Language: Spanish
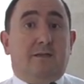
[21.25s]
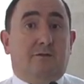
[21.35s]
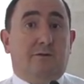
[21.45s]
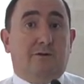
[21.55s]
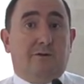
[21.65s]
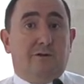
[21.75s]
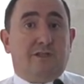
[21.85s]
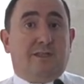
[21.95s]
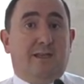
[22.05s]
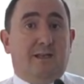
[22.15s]
a todos
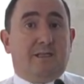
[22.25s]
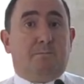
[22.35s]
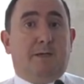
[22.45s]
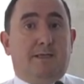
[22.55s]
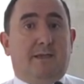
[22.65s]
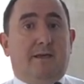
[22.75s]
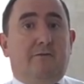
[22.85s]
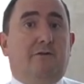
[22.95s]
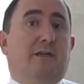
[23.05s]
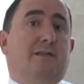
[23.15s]
los
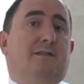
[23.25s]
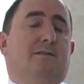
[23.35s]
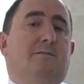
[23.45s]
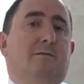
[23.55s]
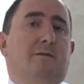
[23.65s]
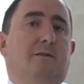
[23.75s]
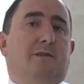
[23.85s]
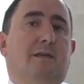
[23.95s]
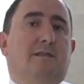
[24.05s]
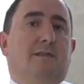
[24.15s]
telespectadores
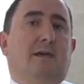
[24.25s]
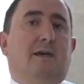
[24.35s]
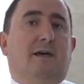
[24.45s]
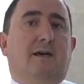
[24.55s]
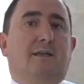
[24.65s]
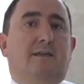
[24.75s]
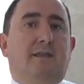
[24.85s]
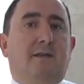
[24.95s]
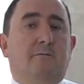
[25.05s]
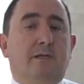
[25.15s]
de esta
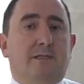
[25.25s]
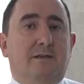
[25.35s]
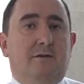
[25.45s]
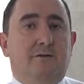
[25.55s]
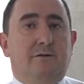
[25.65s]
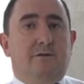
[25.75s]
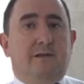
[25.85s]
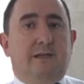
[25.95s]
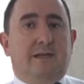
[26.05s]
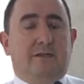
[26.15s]

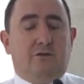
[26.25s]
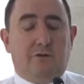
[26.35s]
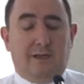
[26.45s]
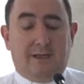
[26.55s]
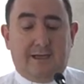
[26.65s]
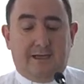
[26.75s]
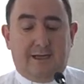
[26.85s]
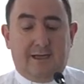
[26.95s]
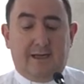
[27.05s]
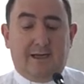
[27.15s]
televisión
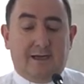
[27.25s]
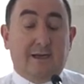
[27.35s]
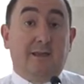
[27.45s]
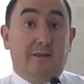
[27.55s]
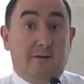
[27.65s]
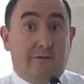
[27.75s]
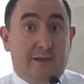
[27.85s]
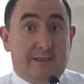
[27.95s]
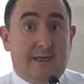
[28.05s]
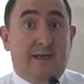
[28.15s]
católica
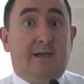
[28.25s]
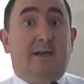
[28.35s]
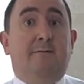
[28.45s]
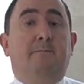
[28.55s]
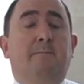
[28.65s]
arquidiocesana